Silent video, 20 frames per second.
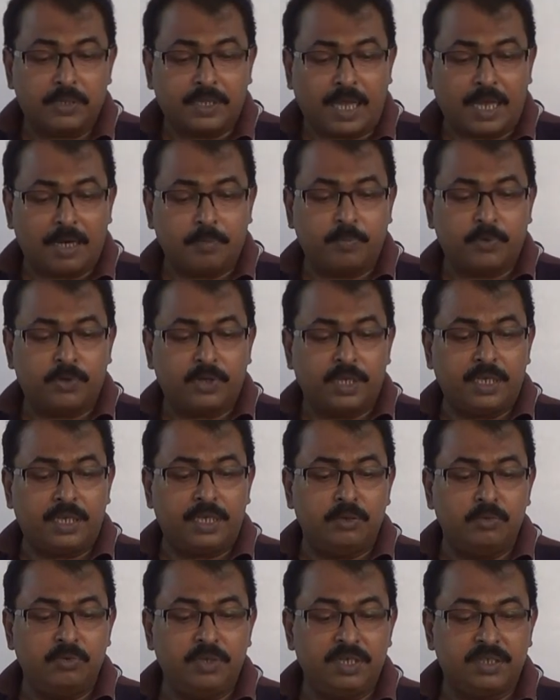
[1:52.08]
তারপরে
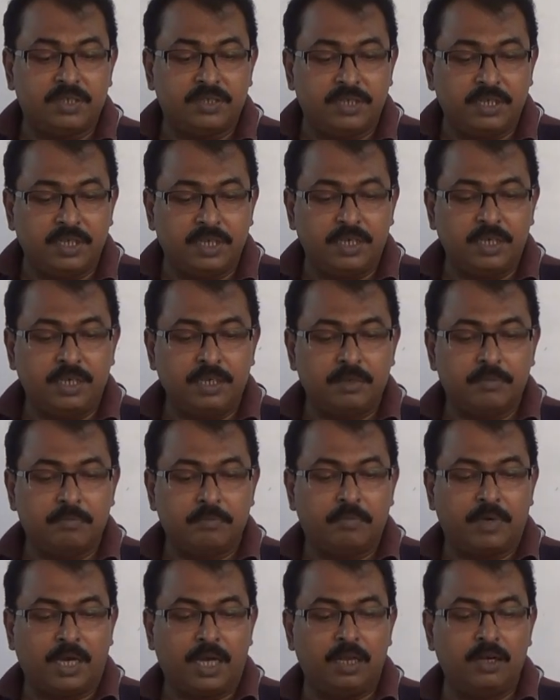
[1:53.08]
ইউনিট থ্রি
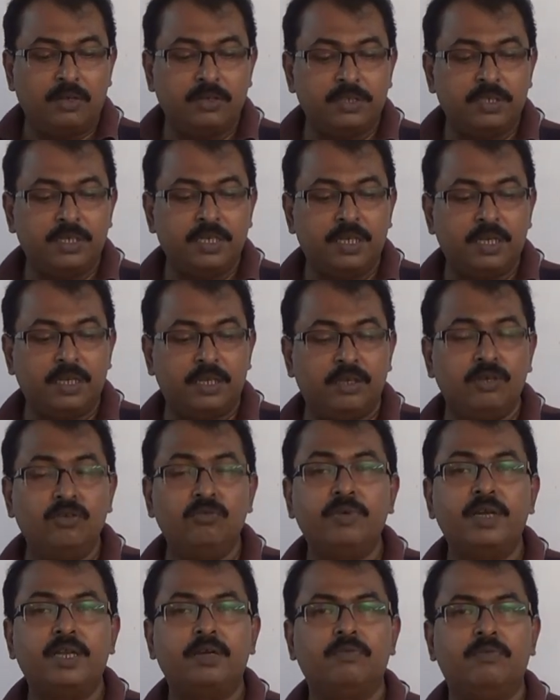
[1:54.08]
বায়োলজি ইন
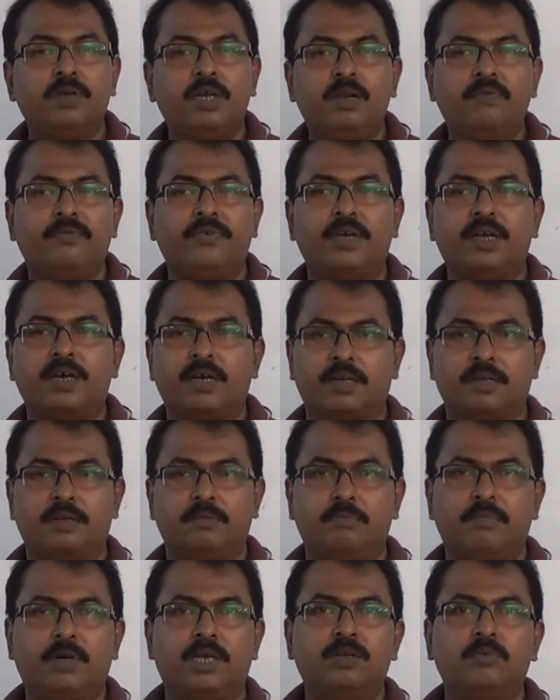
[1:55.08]
হিউম্যান ওয়েলফেয়ার
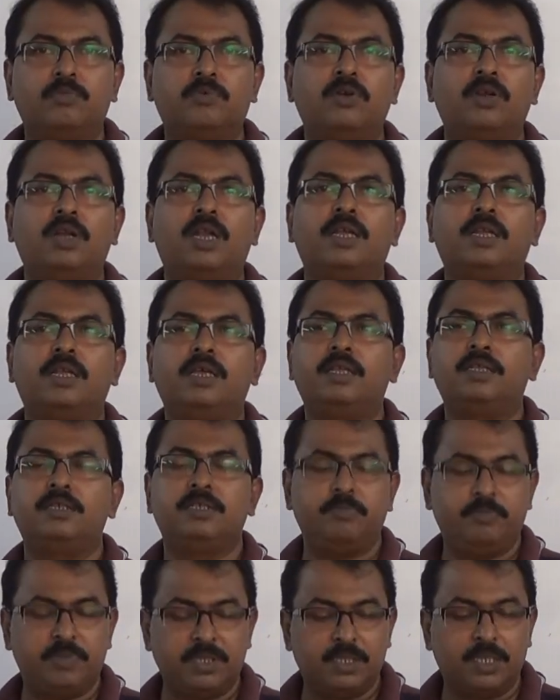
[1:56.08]
মানব কল্যাণে
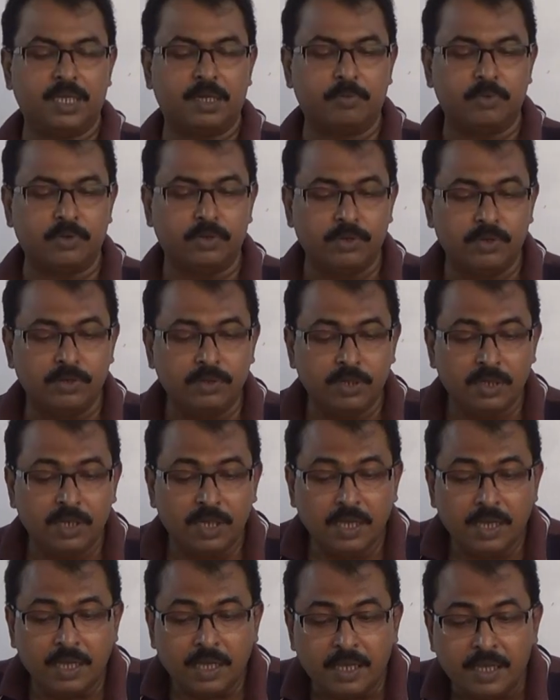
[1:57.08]
জীববিদ্যার প্রয়োগ
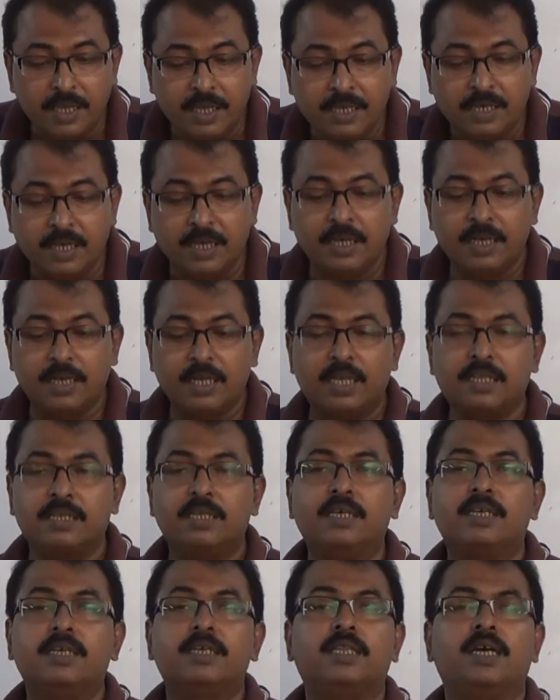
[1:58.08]
এইখানটা
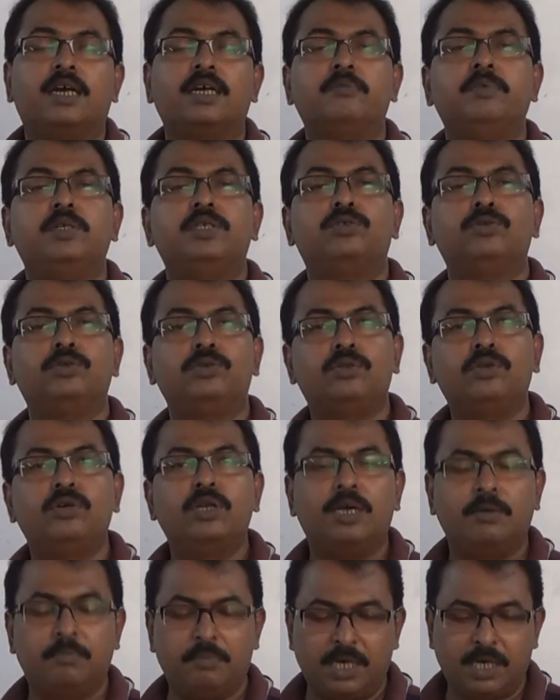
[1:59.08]
থেকে থাকবে চোদ্দ
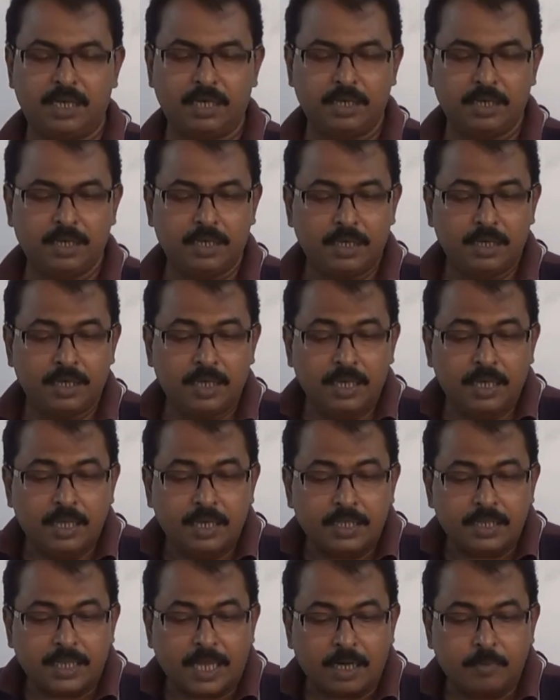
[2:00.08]
নাম্বার
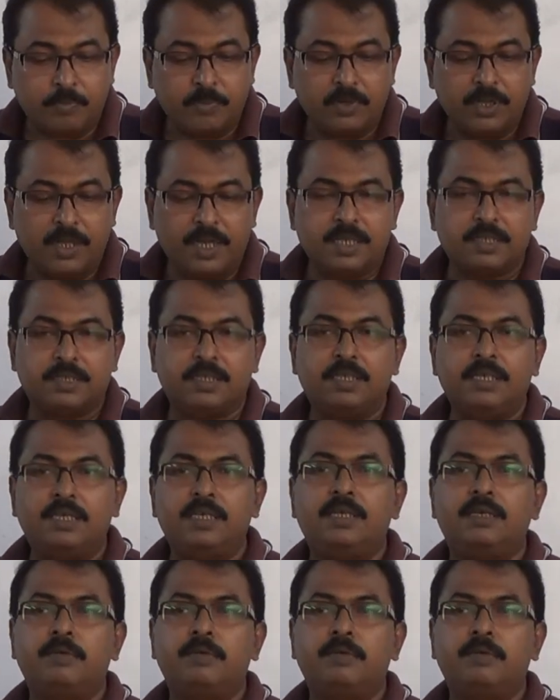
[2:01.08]
তারপরে আছে